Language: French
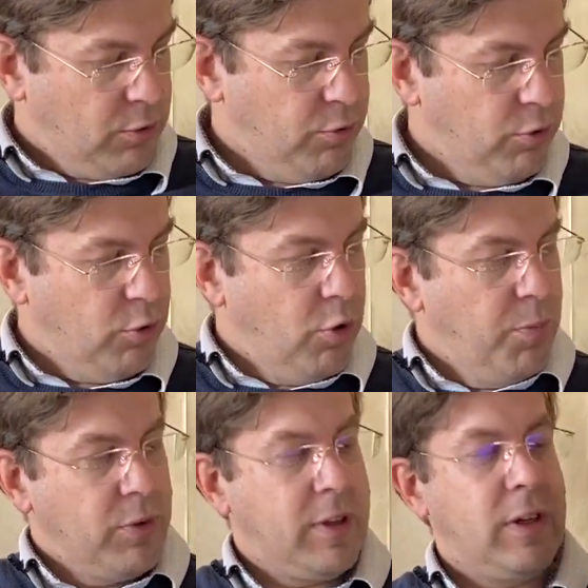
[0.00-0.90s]
tout le gros
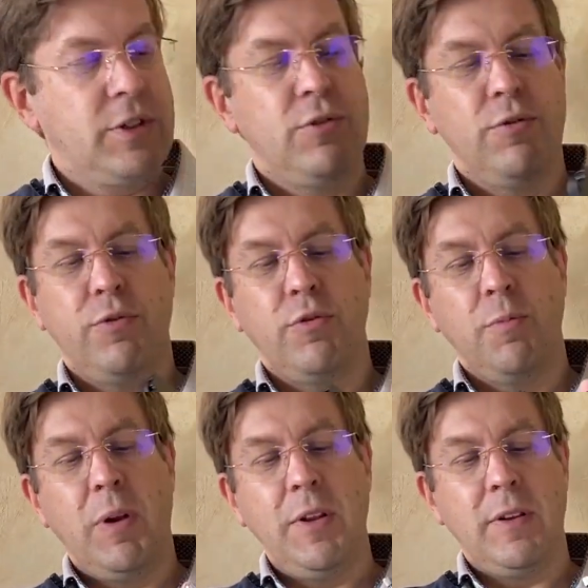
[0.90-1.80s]
montage de
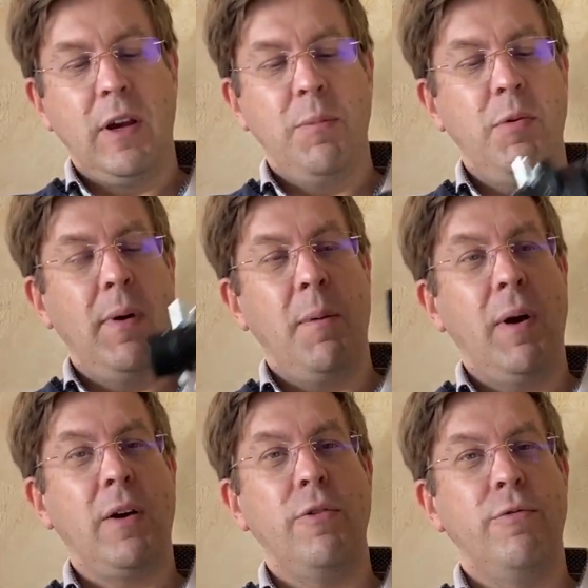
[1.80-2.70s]
photos planétaires un peu
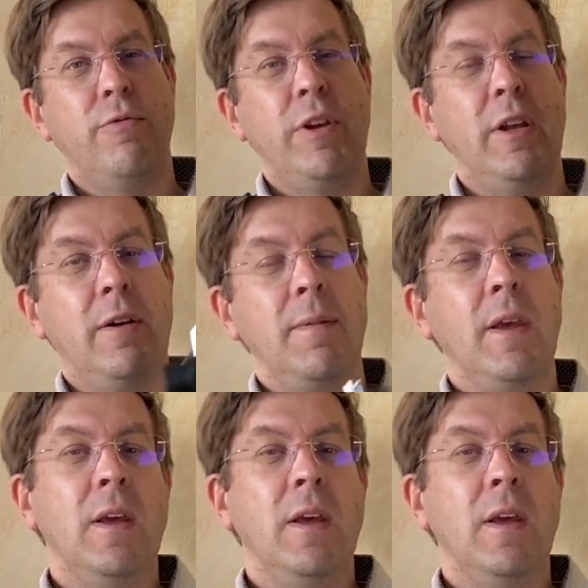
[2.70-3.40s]
barbares que vous voyez là.